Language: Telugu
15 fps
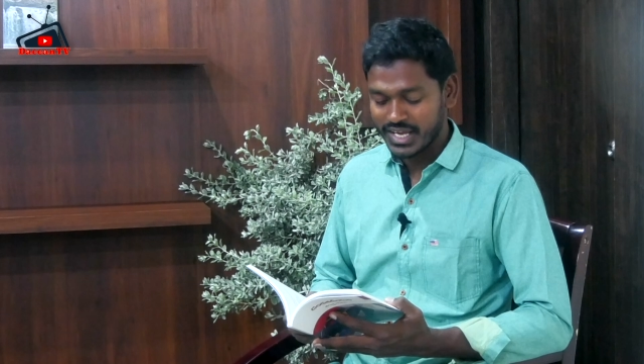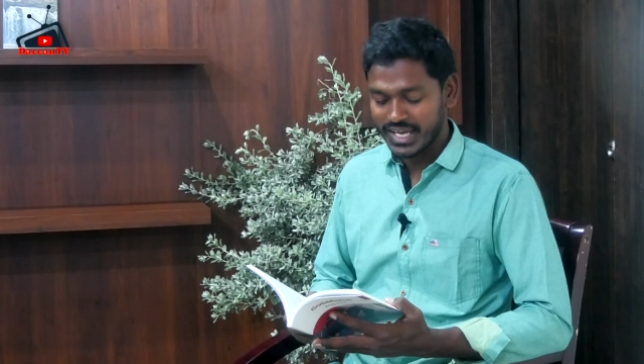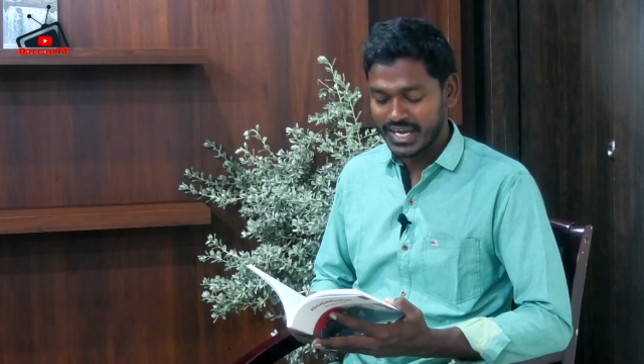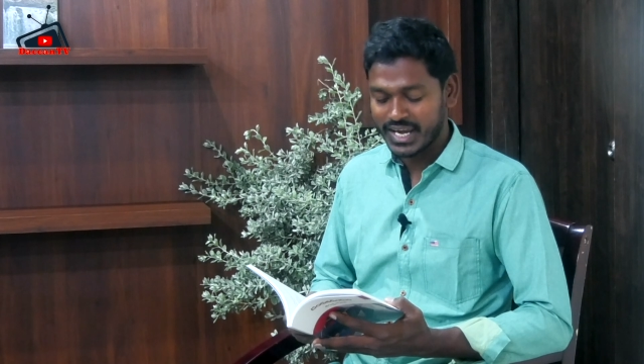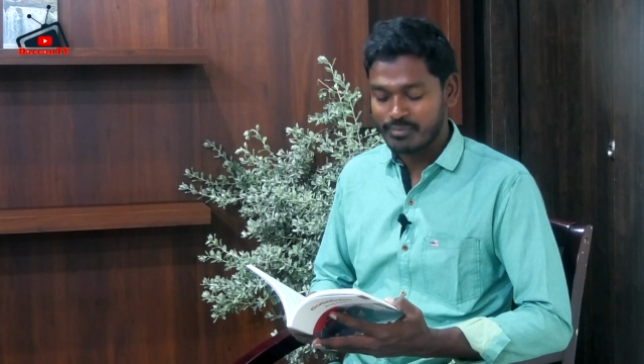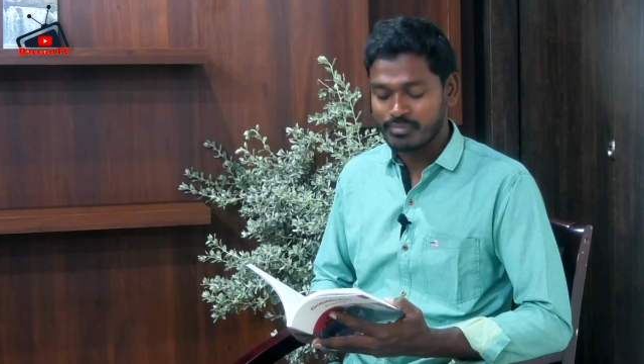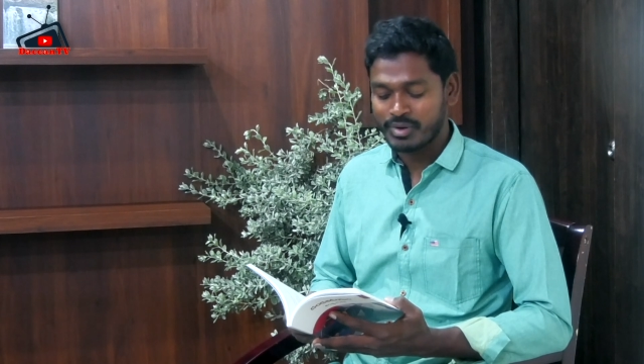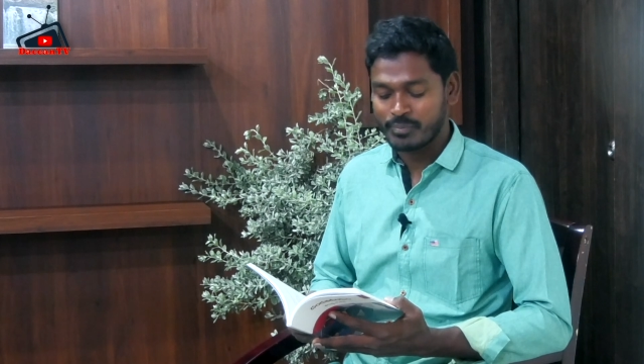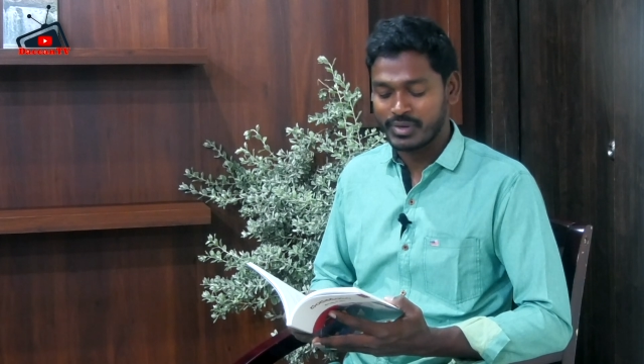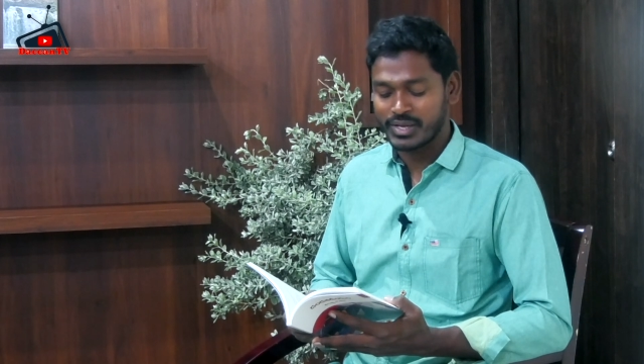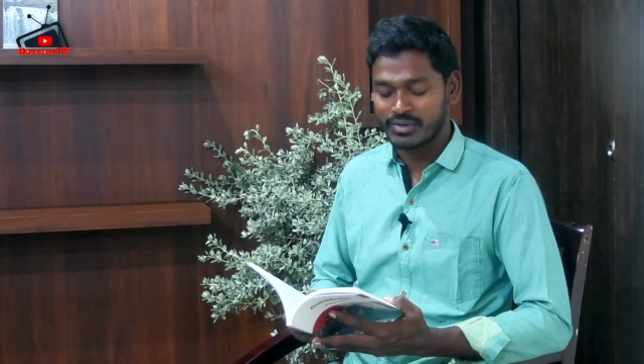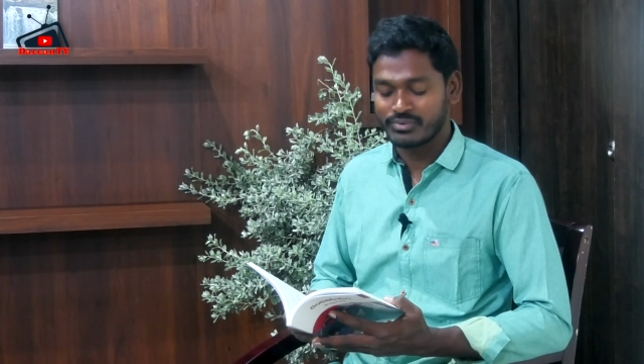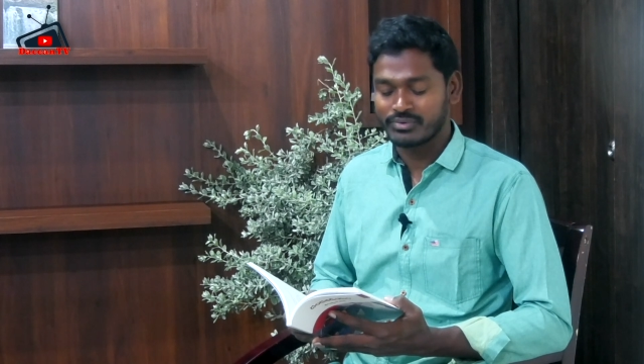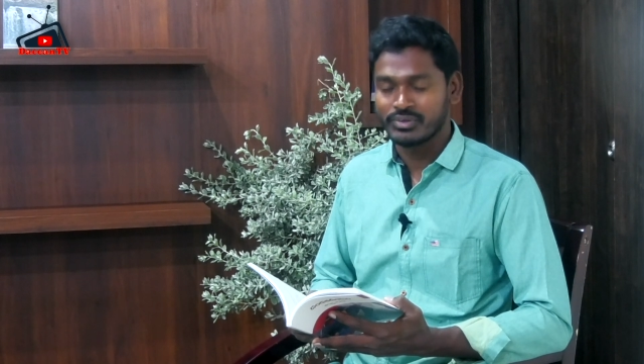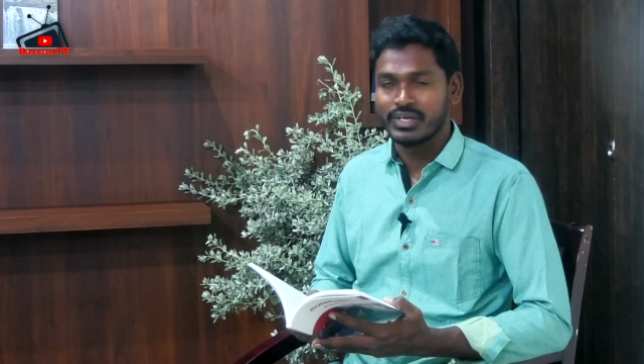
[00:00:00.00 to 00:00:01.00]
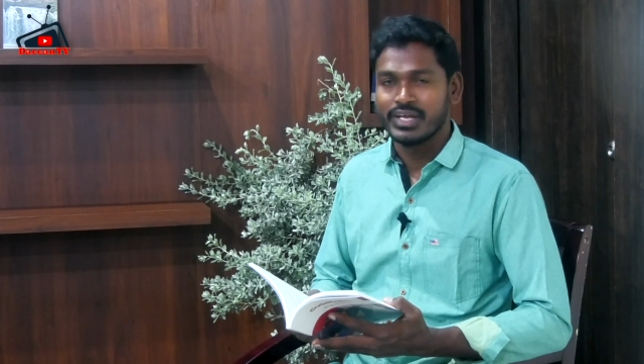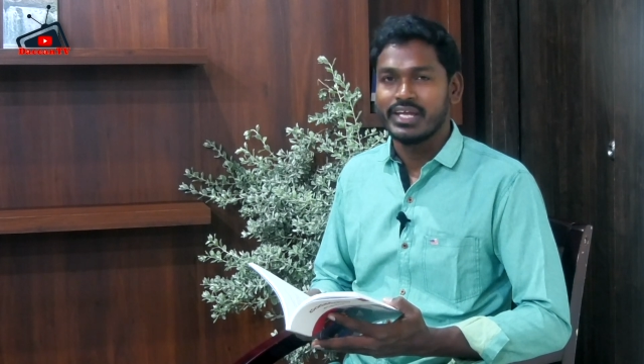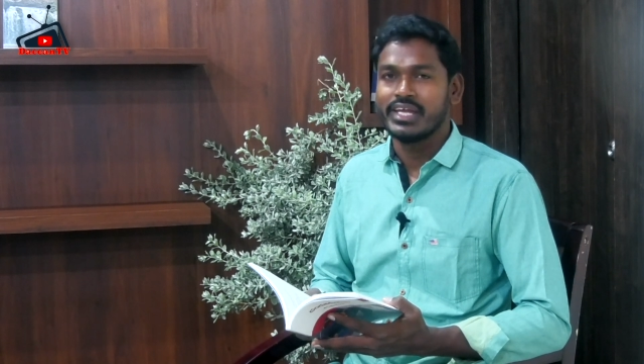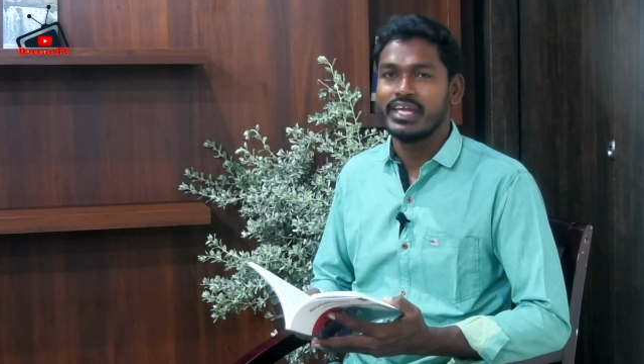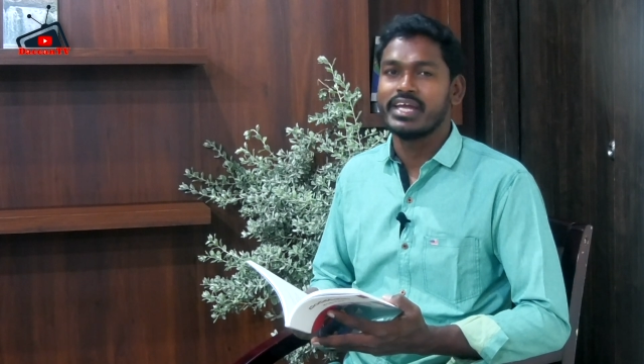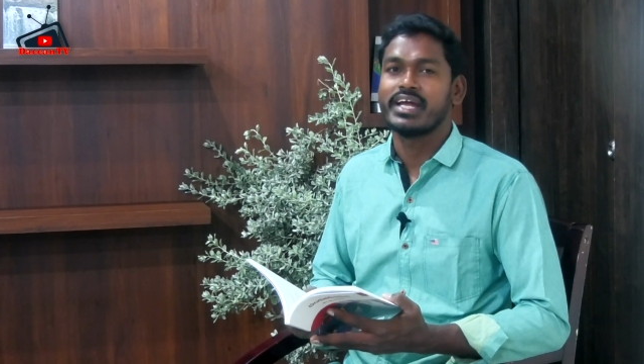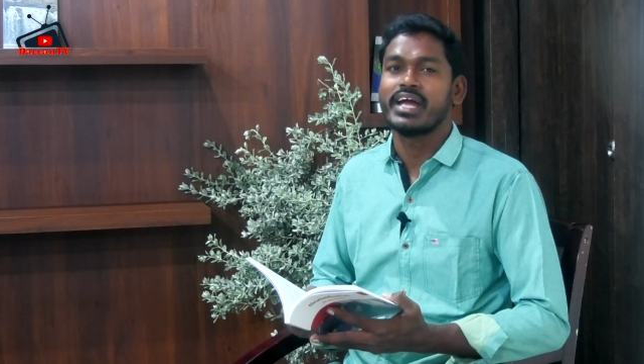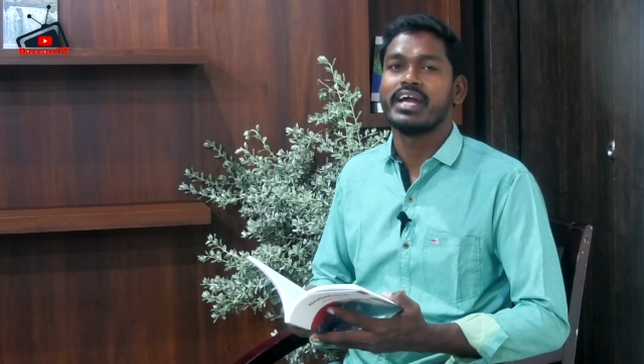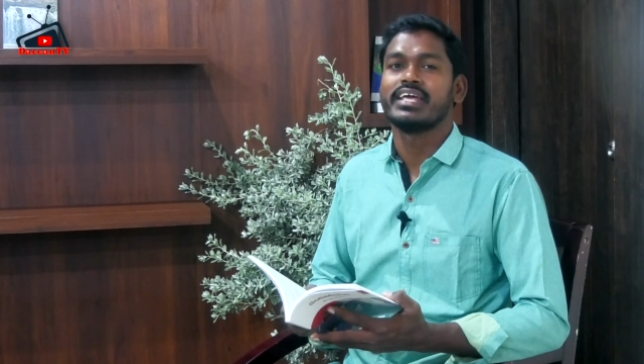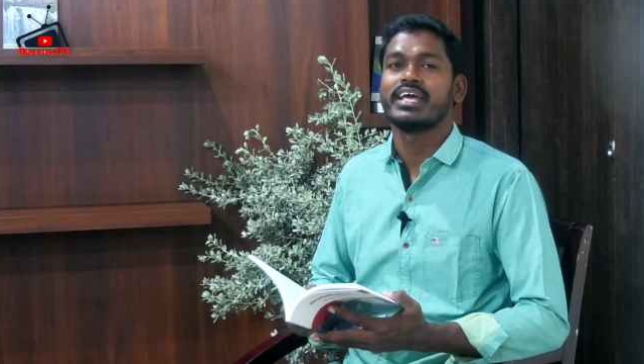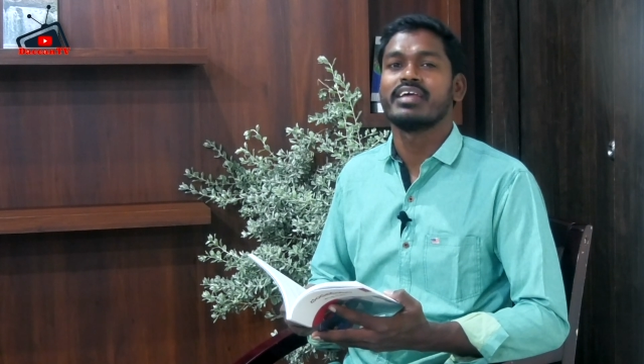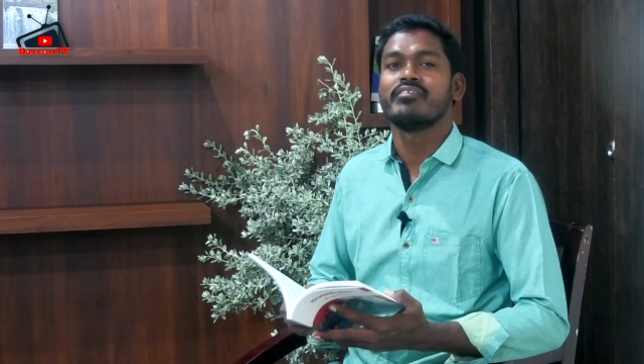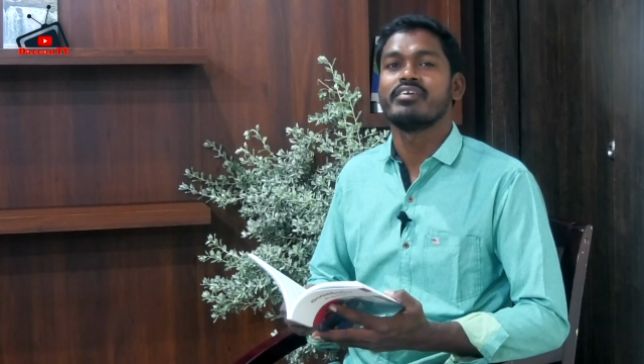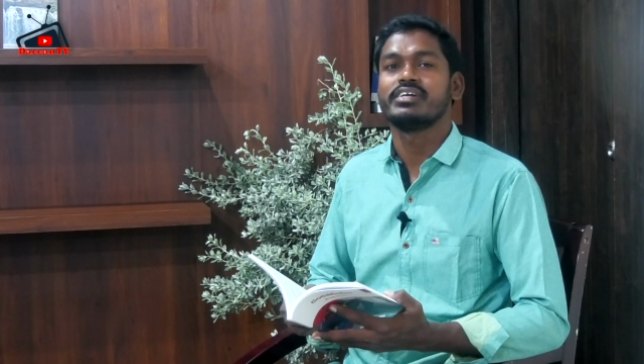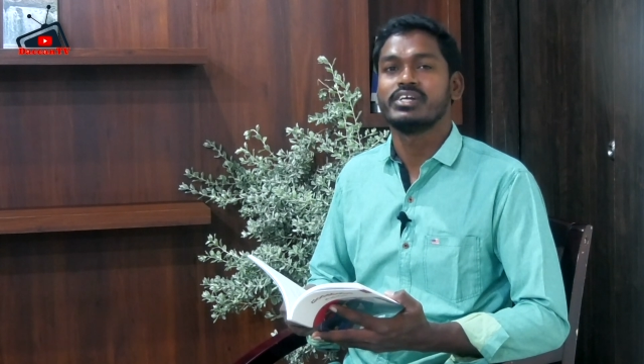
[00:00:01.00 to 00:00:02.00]
ఎల్లమ్మ పేరు ఏ
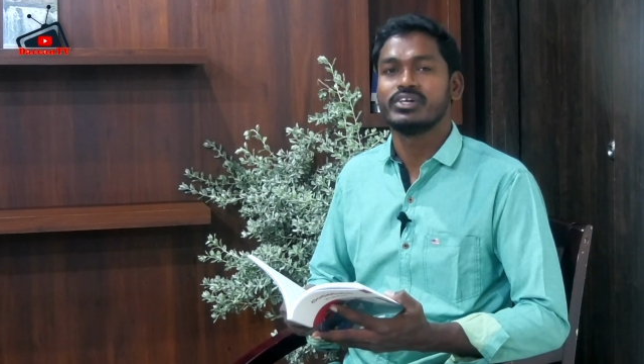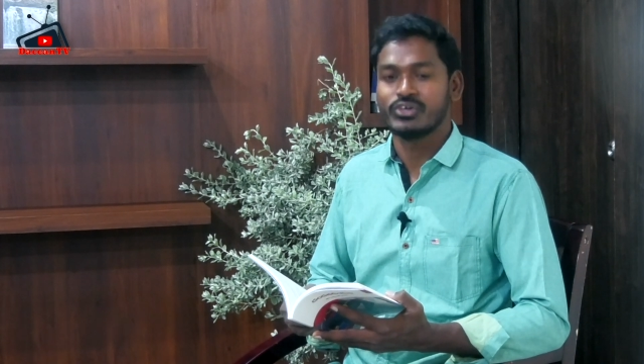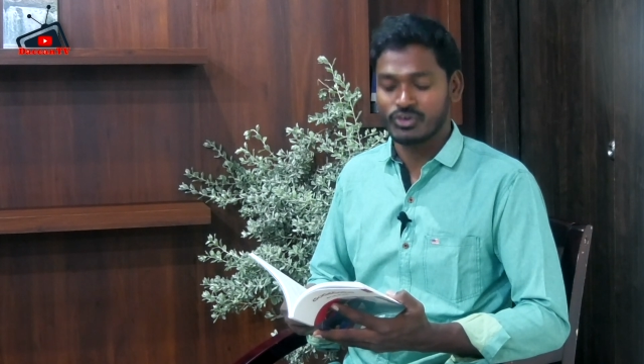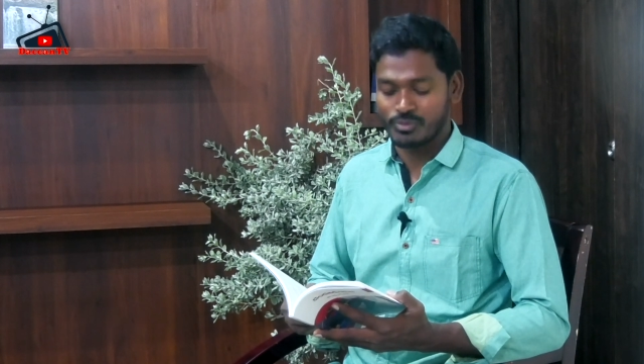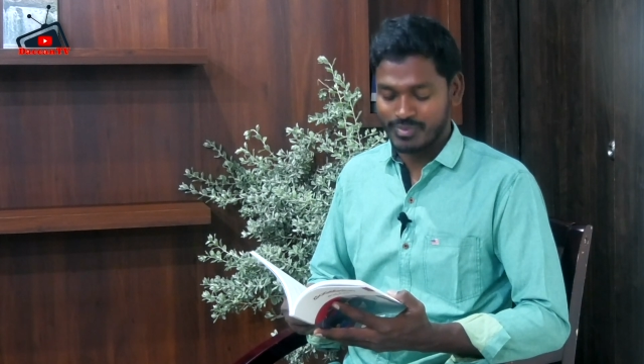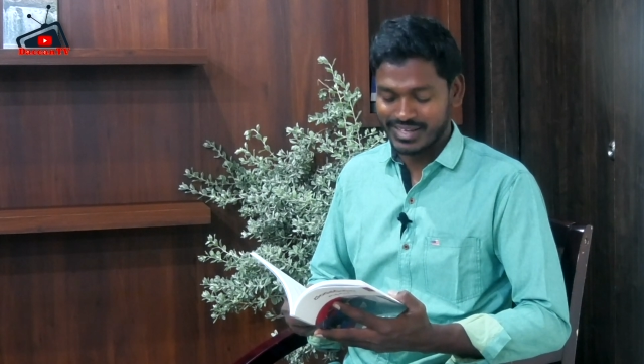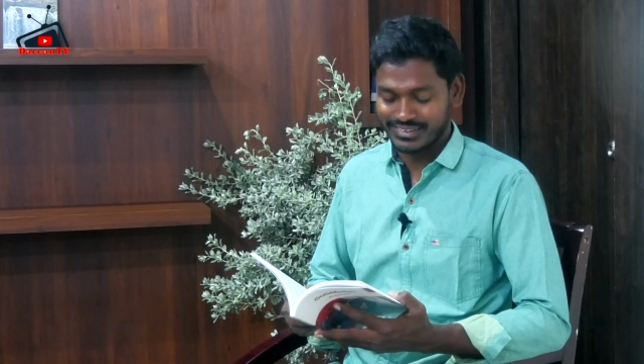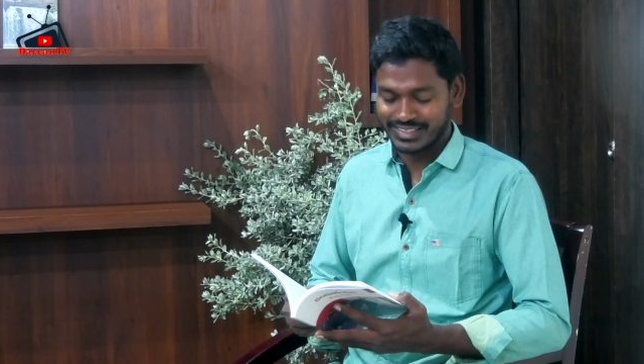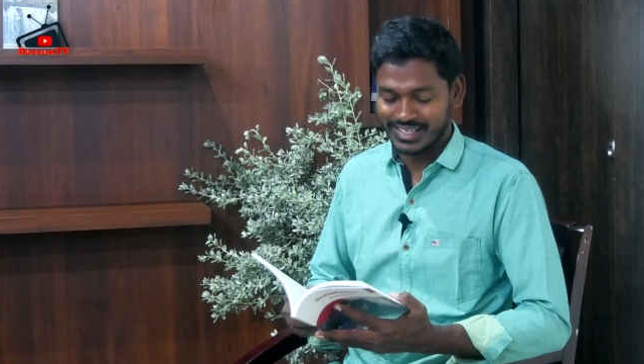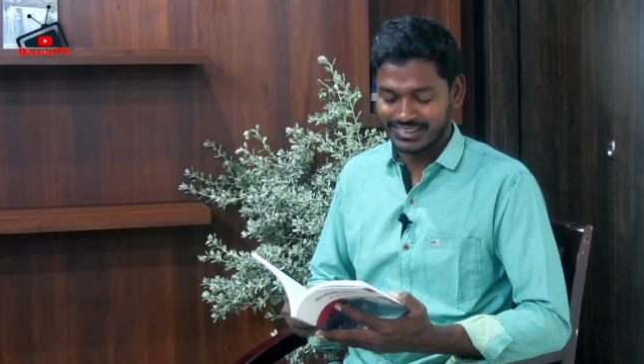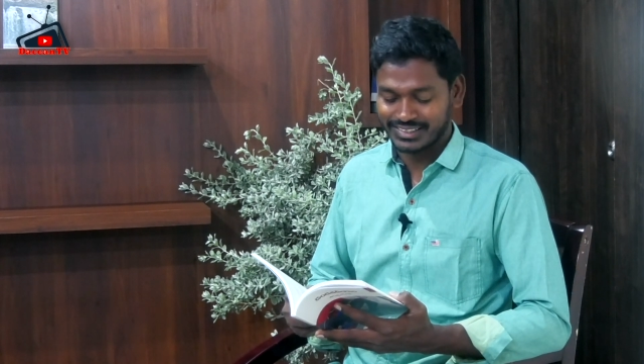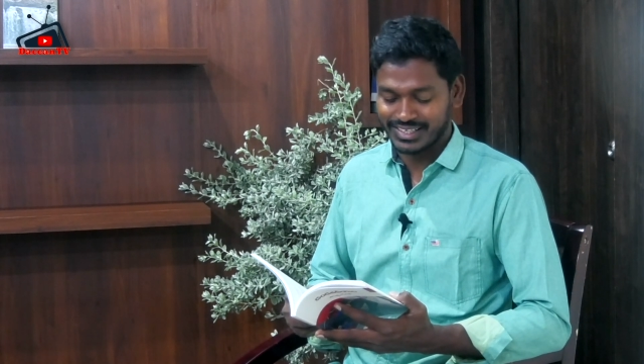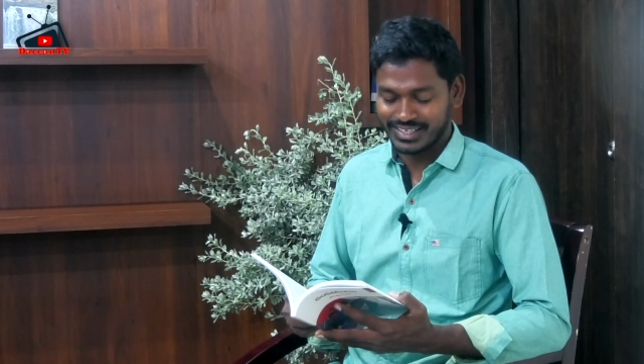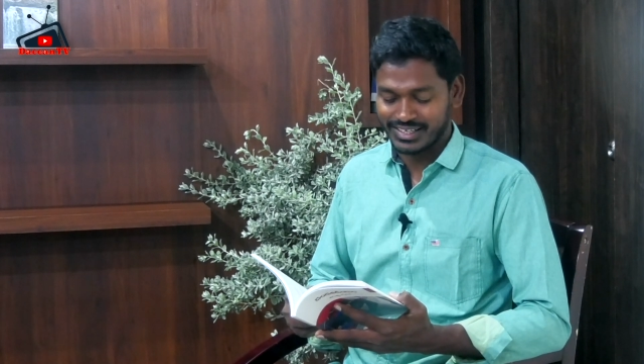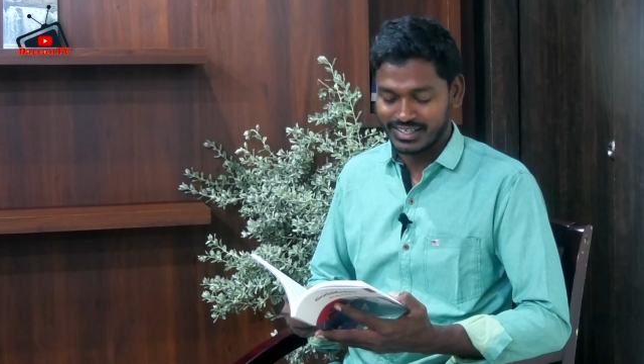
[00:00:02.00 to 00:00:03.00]
గడియల పెట్టిండో మా తాత